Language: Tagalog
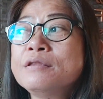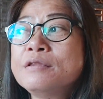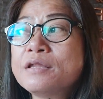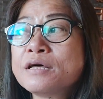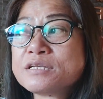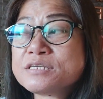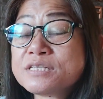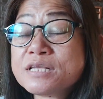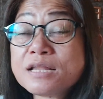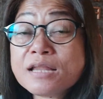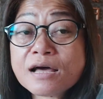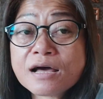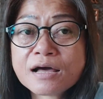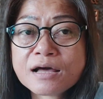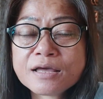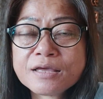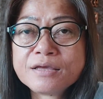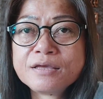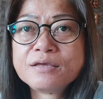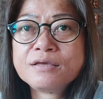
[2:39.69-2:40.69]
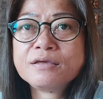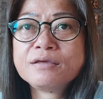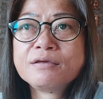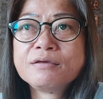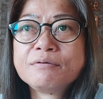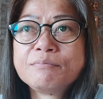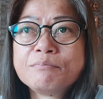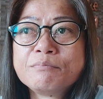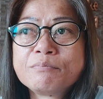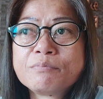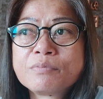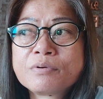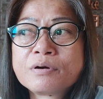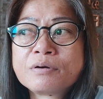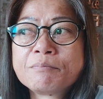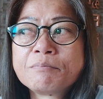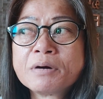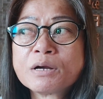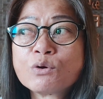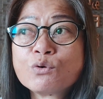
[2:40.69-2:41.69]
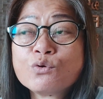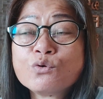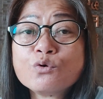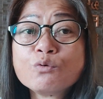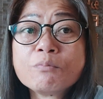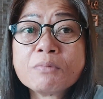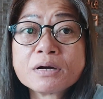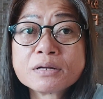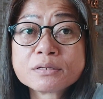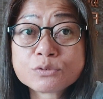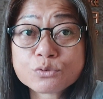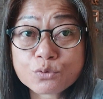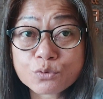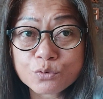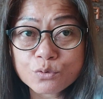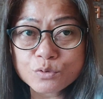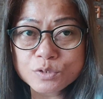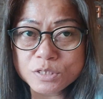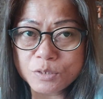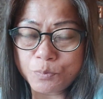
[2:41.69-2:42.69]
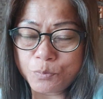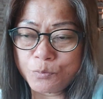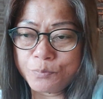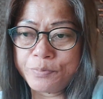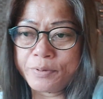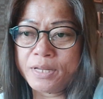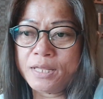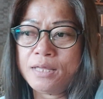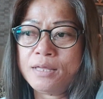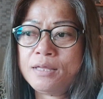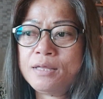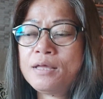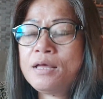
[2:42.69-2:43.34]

na sila ay marunong magtulong sa pobre.